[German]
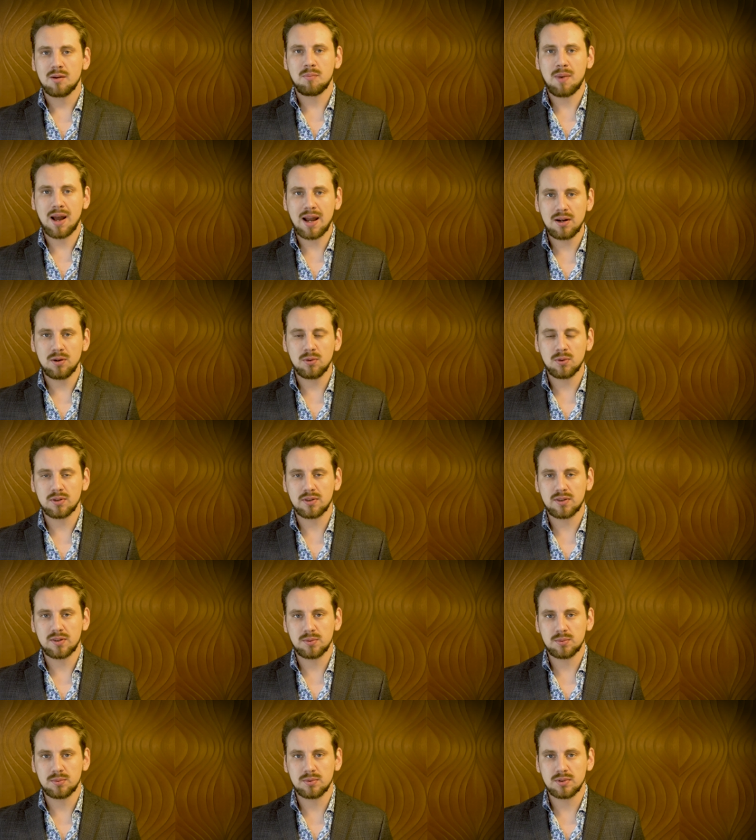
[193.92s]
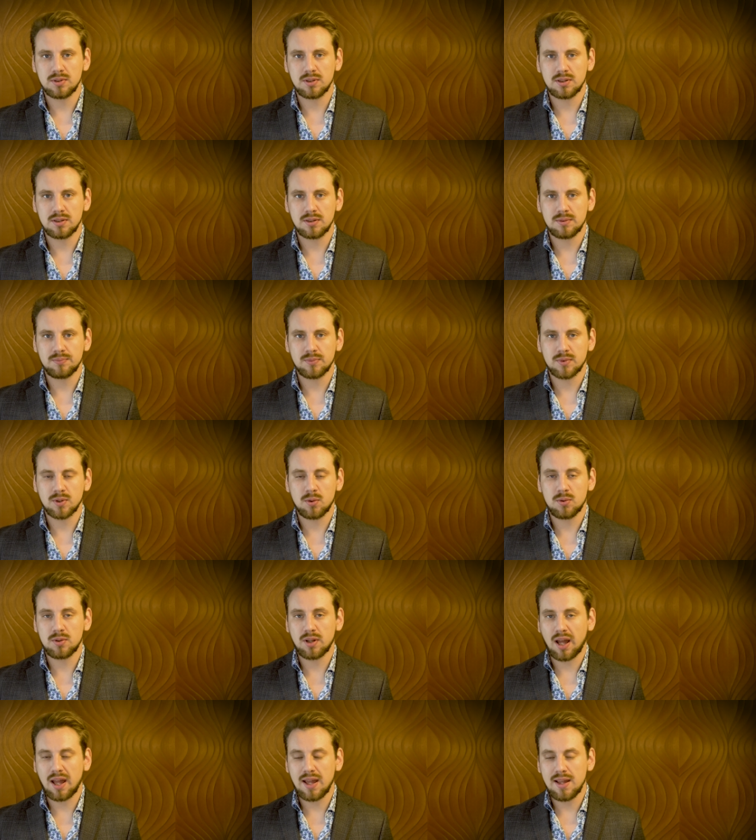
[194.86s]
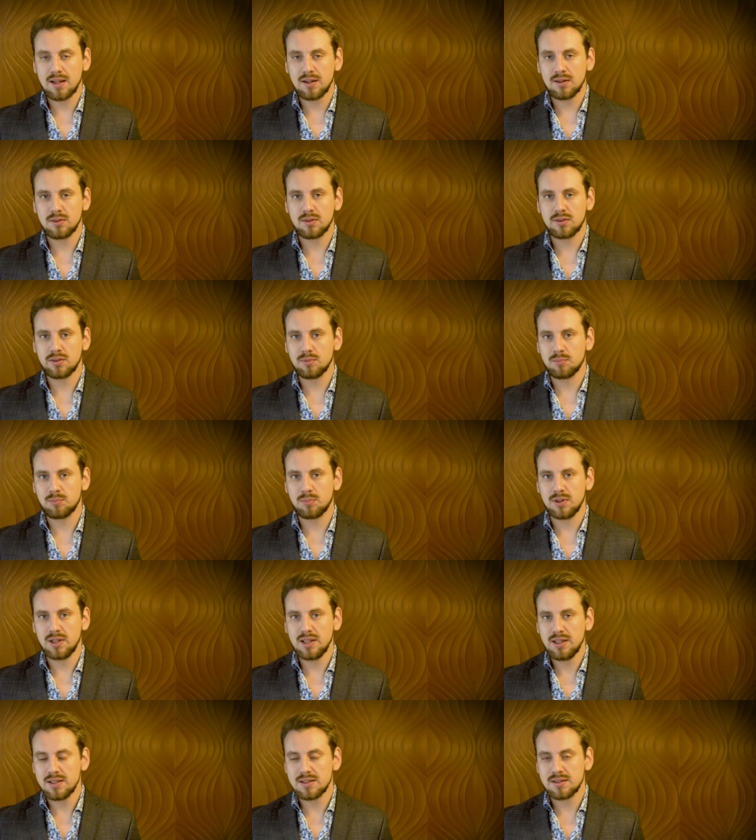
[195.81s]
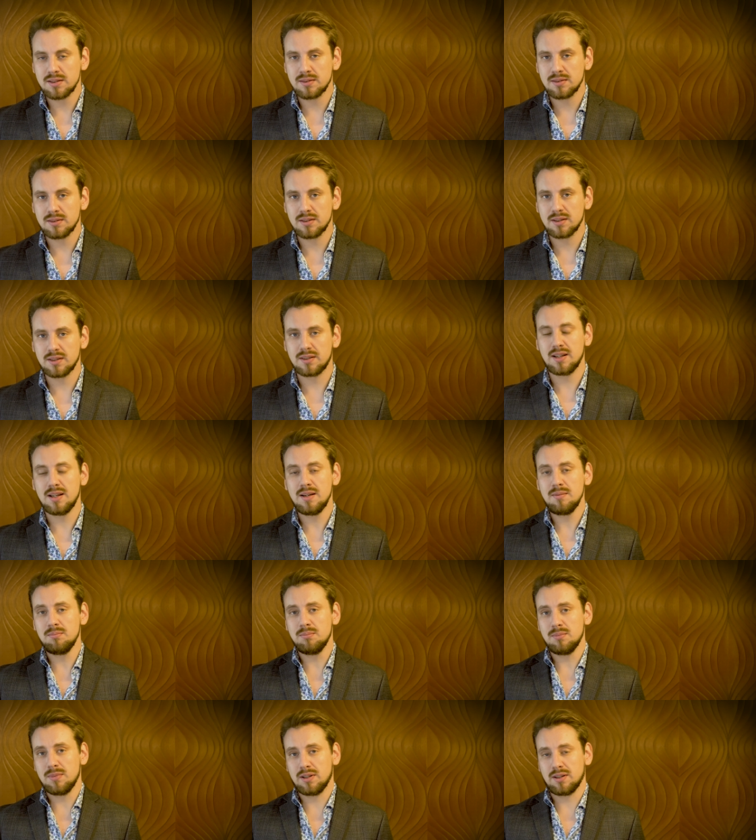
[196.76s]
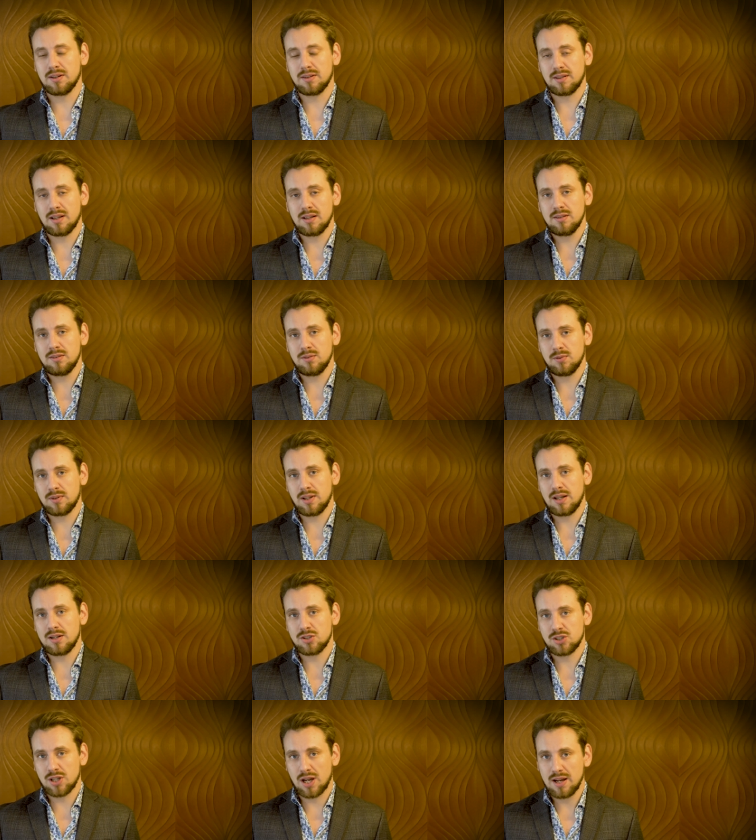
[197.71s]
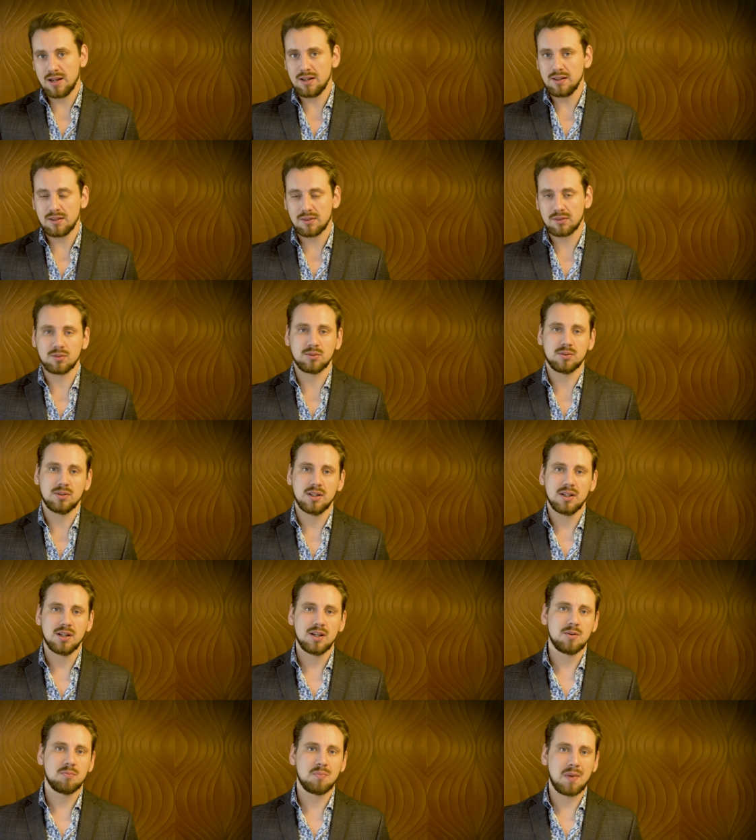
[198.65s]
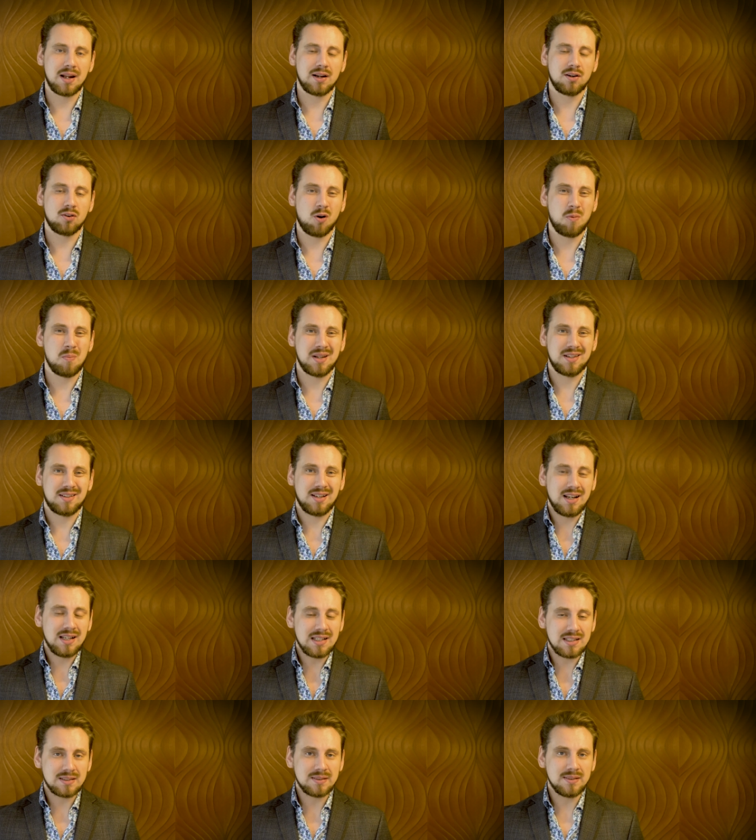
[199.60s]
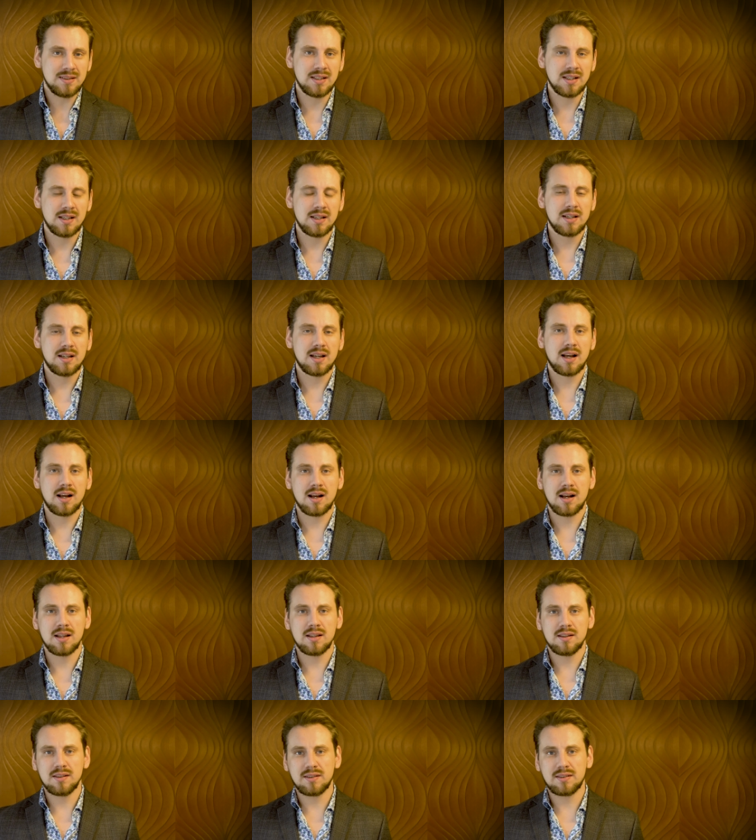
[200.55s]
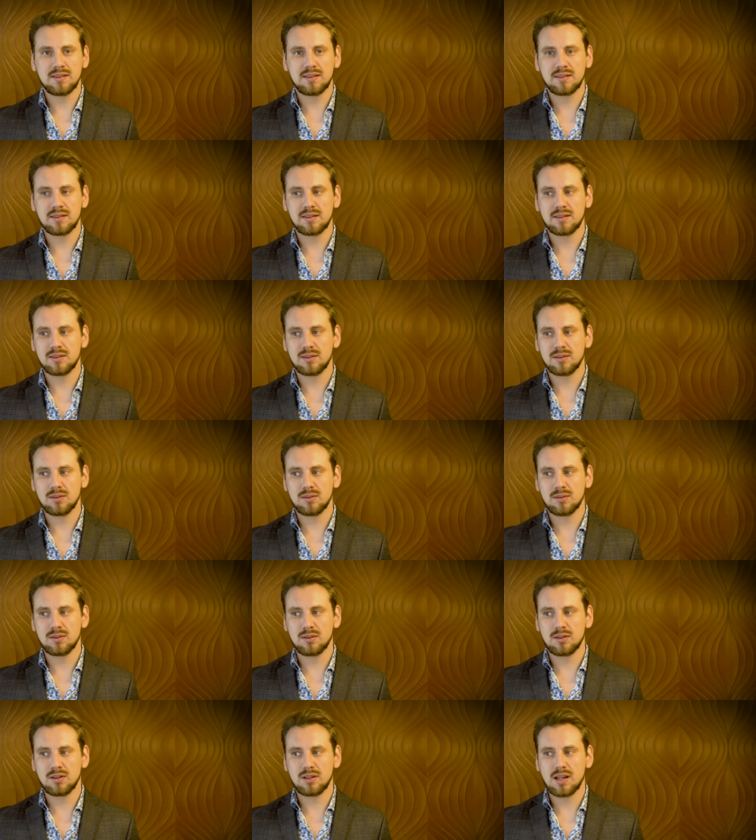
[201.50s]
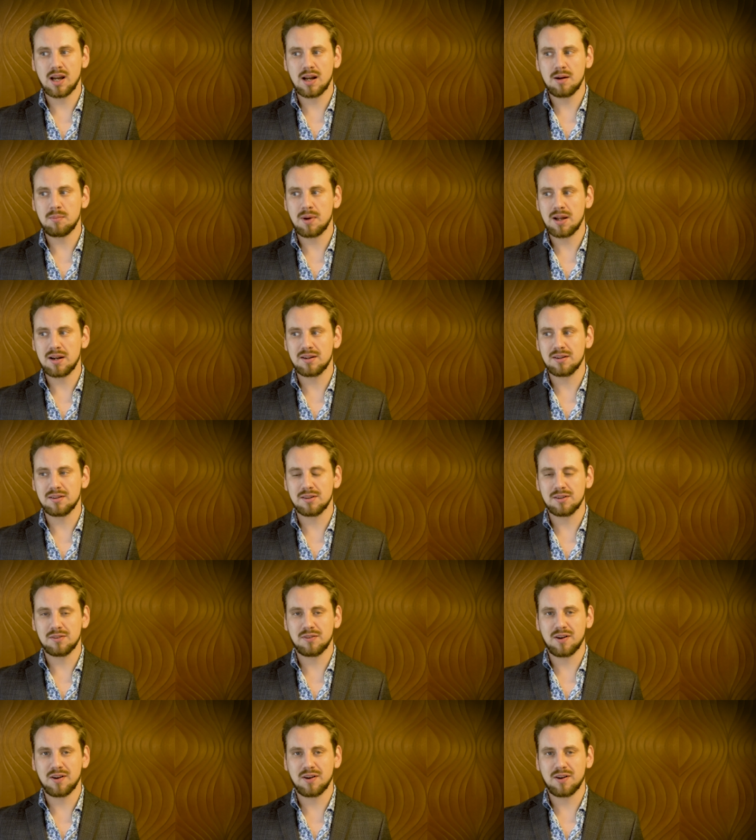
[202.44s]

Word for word: Meinung zu ähm, kulturellen, zu politischen Themen interessant zu sein scheint, also mein Kommentar, als äh, ja, mein